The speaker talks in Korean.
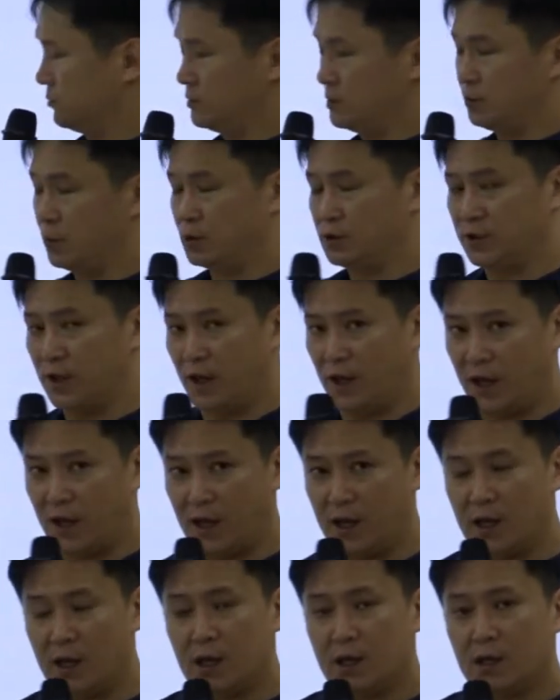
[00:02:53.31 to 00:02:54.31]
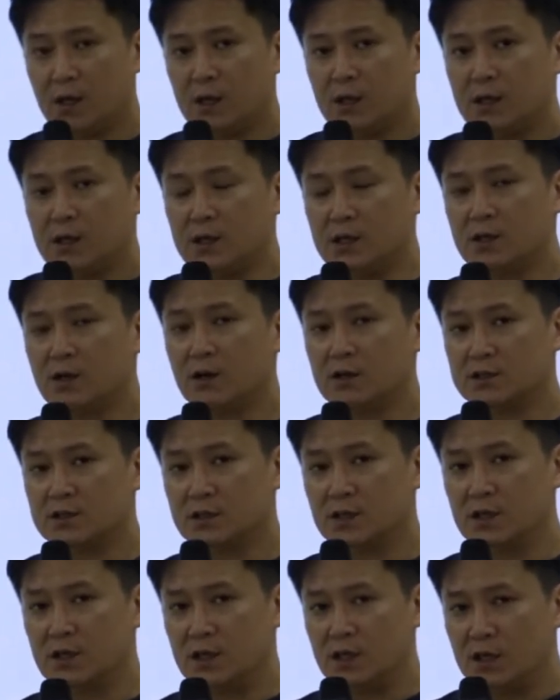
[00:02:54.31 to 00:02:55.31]
부분을 볼 때
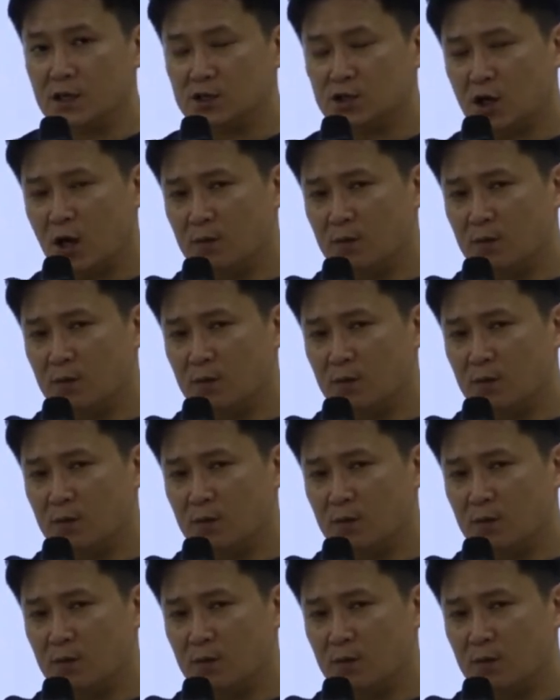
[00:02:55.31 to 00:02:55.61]
이것을